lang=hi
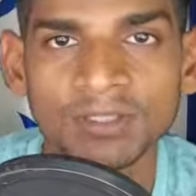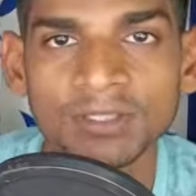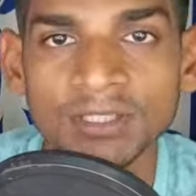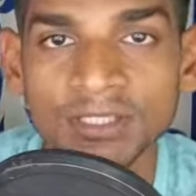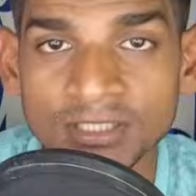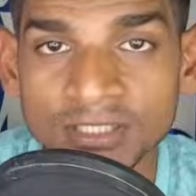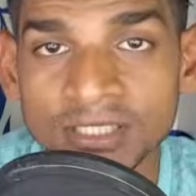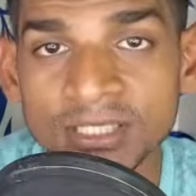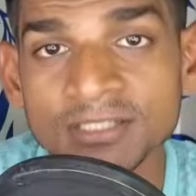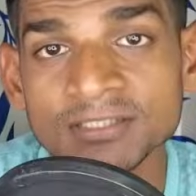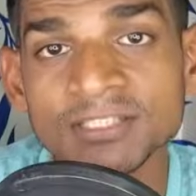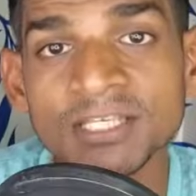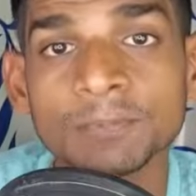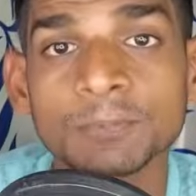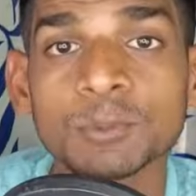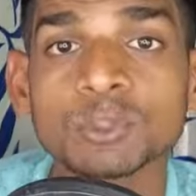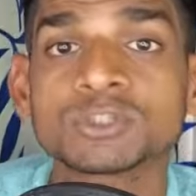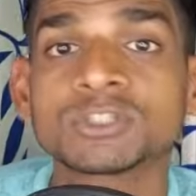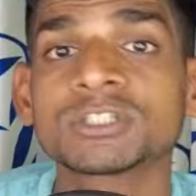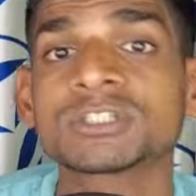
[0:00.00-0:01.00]
इसलिए इसके
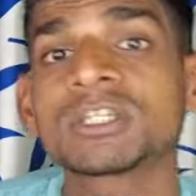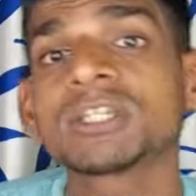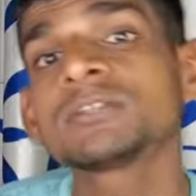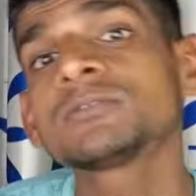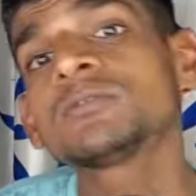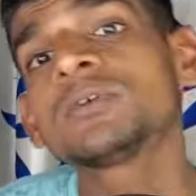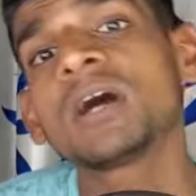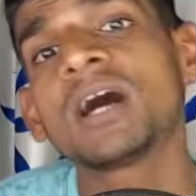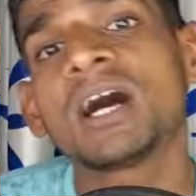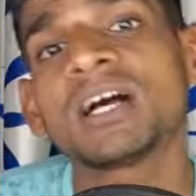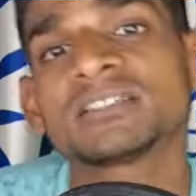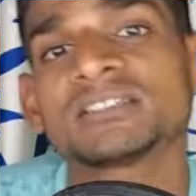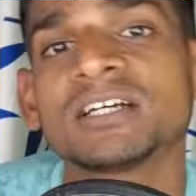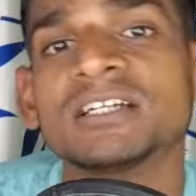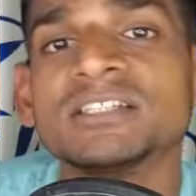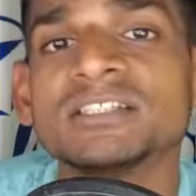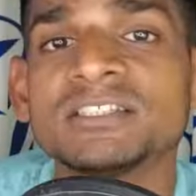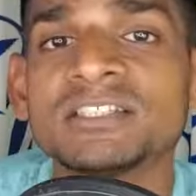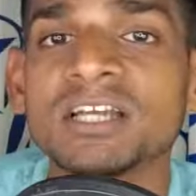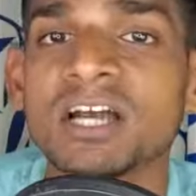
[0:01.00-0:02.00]
पौष्टिक तत्व तो
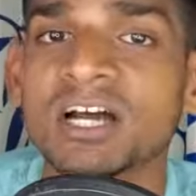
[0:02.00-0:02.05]
आसानी से